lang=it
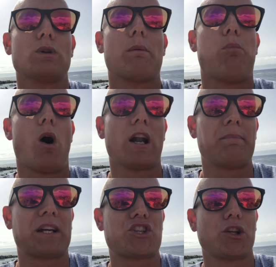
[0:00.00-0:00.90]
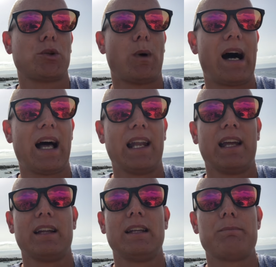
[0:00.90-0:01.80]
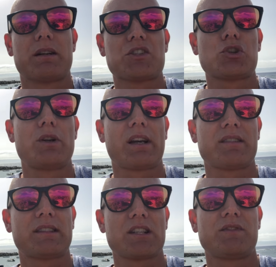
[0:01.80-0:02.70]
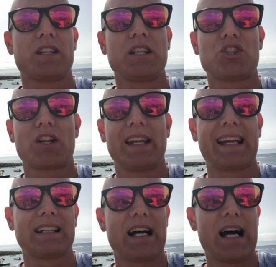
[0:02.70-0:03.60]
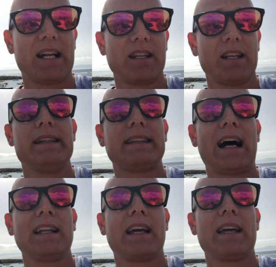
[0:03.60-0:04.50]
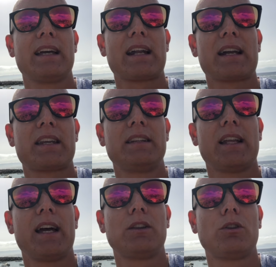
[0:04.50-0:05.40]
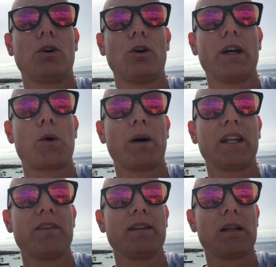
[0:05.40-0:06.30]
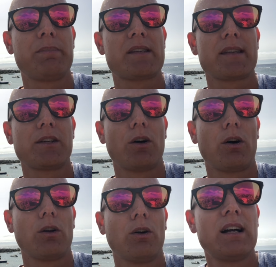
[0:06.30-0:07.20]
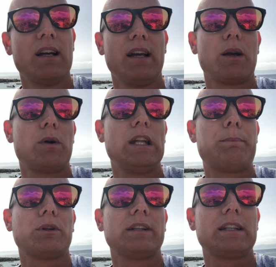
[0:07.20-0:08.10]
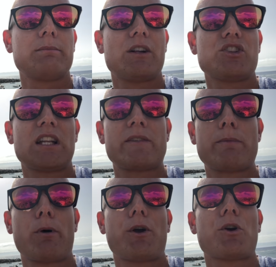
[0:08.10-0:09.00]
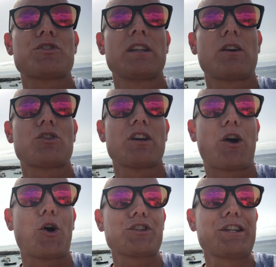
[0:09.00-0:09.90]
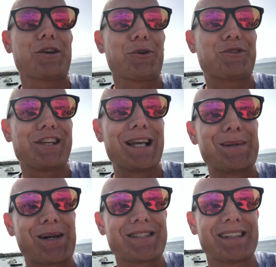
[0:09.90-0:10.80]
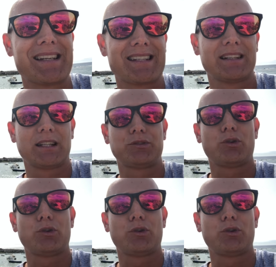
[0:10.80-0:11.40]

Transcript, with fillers: Una buona percentuale di persone che si trasferisce alle Canarie, in Italia era architetto e qua diventa pizzaiolo e quindi potete immaginarvi poi cosa ne, cosa, cosa ne consegue, cosa ne salta